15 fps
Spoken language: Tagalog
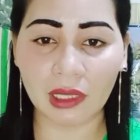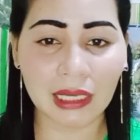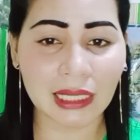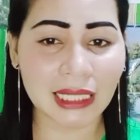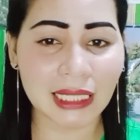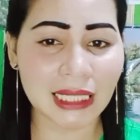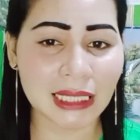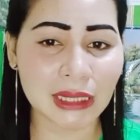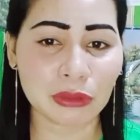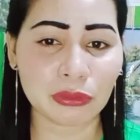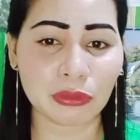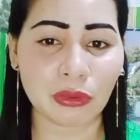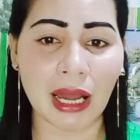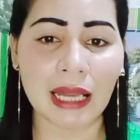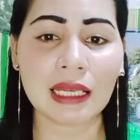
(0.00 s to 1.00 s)

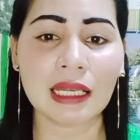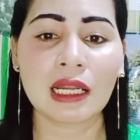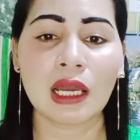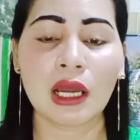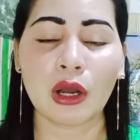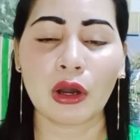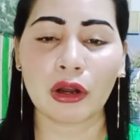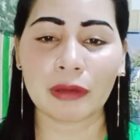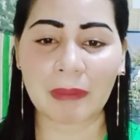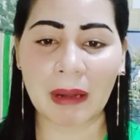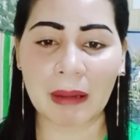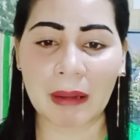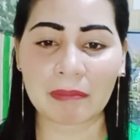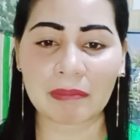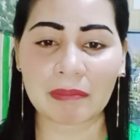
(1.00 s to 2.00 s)
ritual or
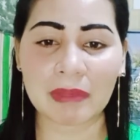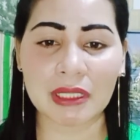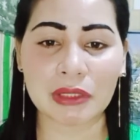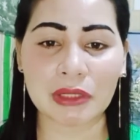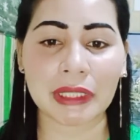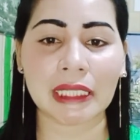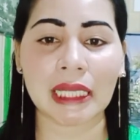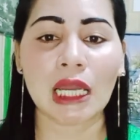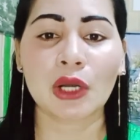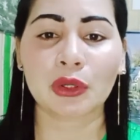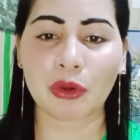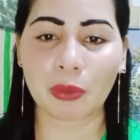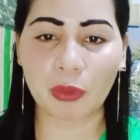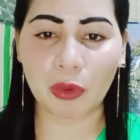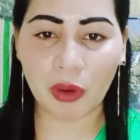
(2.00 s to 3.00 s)
pampaswerte,
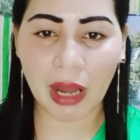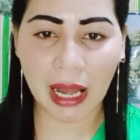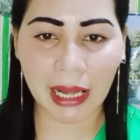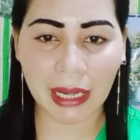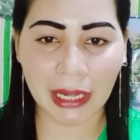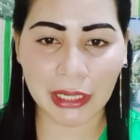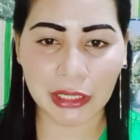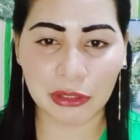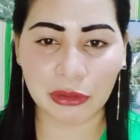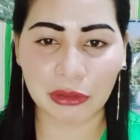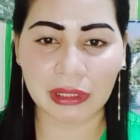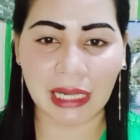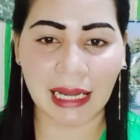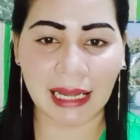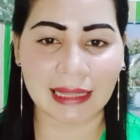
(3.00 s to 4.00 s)
kumuha kayo ng
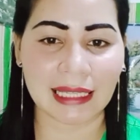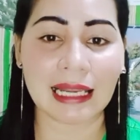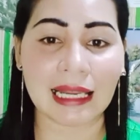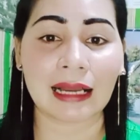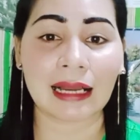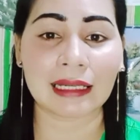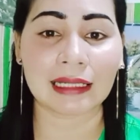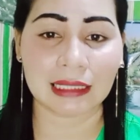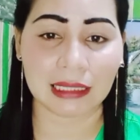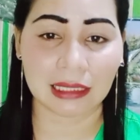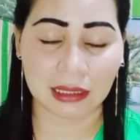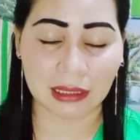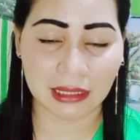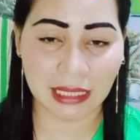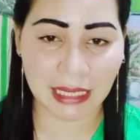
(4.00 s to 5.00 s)
kandilang
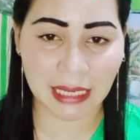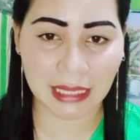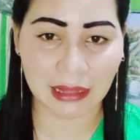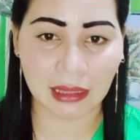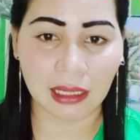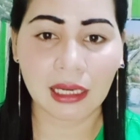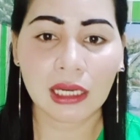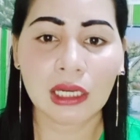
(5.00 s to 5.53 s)
green.